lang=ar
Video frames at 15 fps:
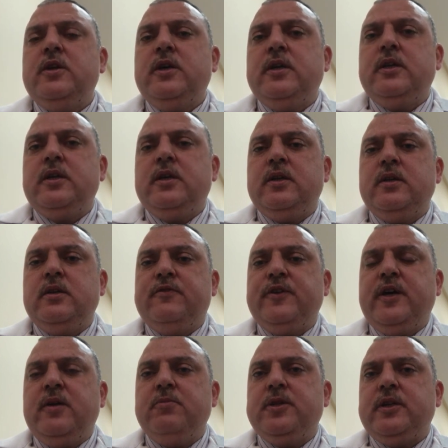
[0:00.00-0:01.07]

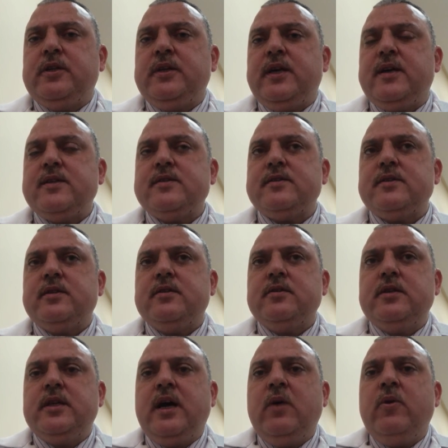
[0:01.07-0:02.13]
الفئه من الناس
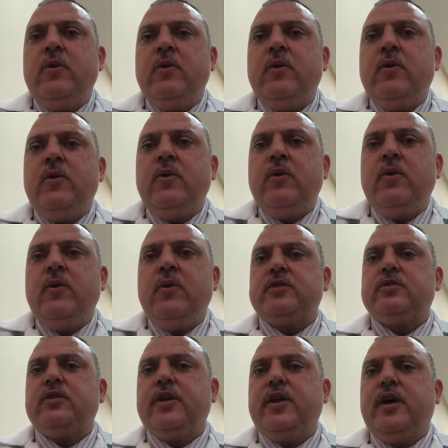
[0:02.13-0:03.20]
الهواء اللي عم يدخل من
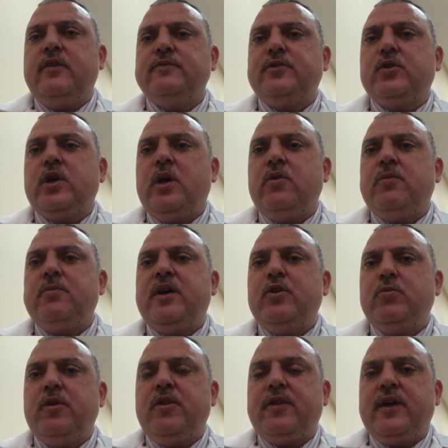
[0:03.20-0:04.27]
طريق انفهم هواء ما له
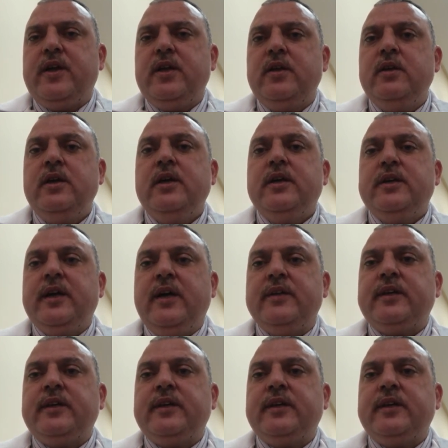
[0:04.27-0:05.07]
مثالي صحيح.